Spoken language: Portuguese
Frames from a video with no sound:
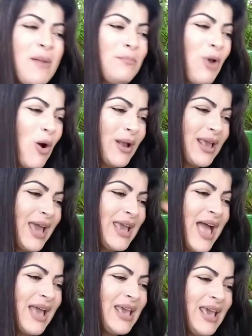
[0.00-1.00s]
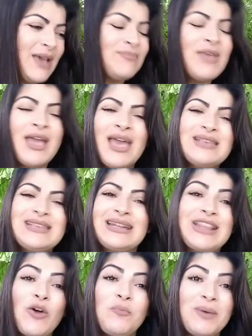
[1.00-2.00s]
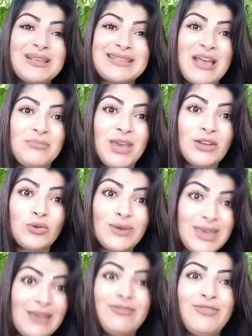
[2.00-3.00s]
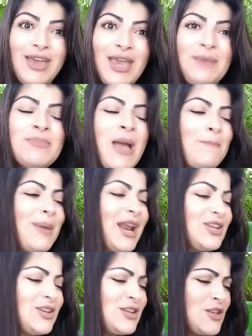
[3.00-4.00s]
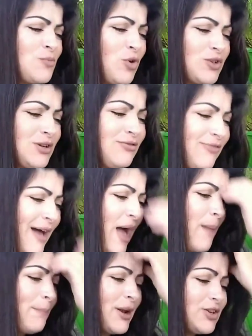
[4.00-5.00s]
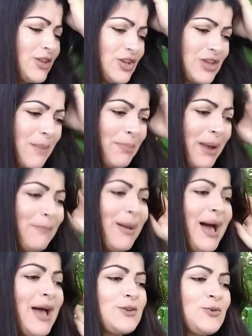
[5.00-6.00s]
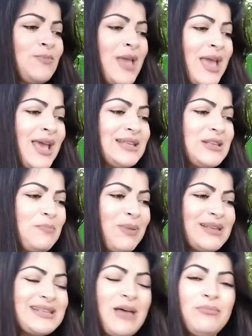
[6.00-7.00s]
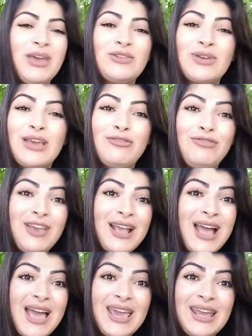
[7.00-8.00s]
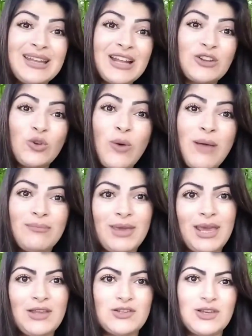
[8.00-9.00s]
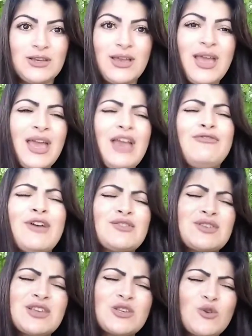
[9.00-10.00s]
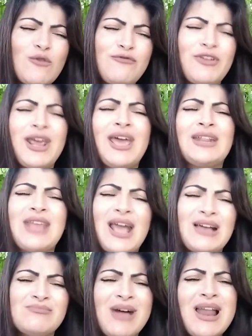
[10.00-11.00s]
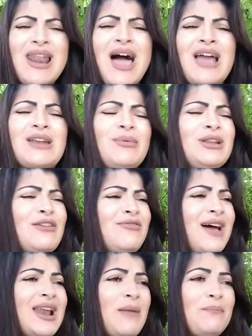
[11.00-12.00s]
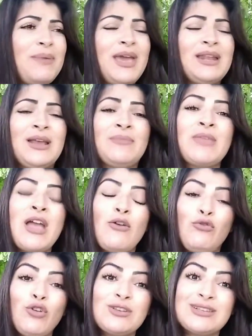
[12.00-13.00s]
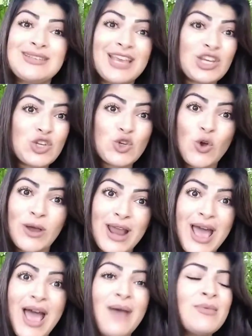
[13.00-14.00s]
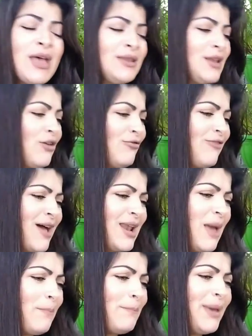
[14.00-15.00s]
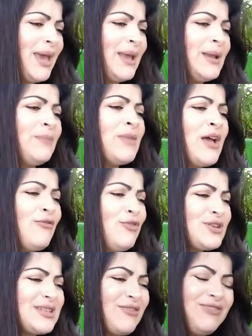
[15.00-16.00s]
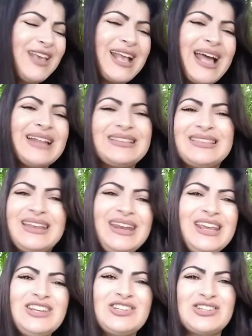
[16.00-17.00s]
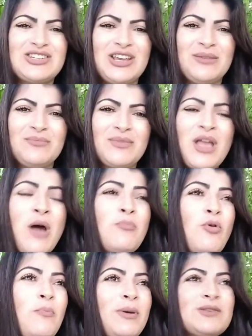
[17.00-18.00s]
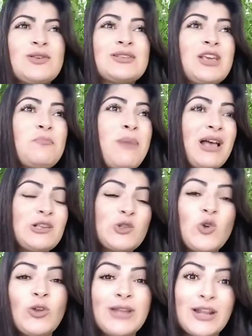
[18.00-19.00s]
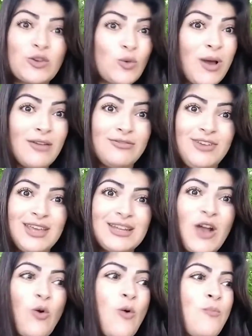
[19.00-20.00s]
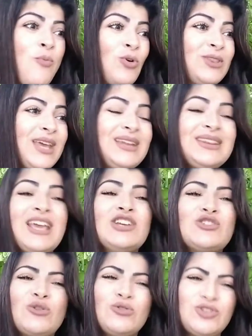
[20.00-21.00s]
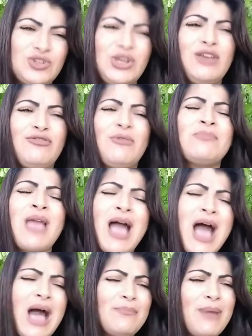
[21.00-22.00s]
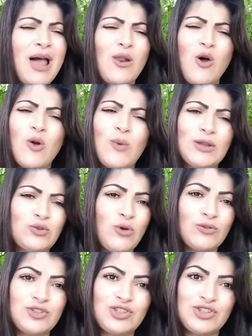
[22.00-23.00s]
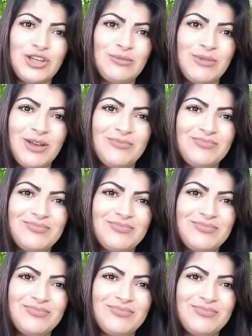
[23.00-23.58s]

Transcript: Bloqueia aí esse teu pensamento que vem para te desmotivar, para te deixar para baixo, esse pensamento que fica aí na tua mente e faz você sofrer, derramar lágrimas, não vale a pena. Você chorar, não vale a pena. Você ficar triste por pessoas que passou na tua vida com poder destrutivo, abalou com a tua autoestima.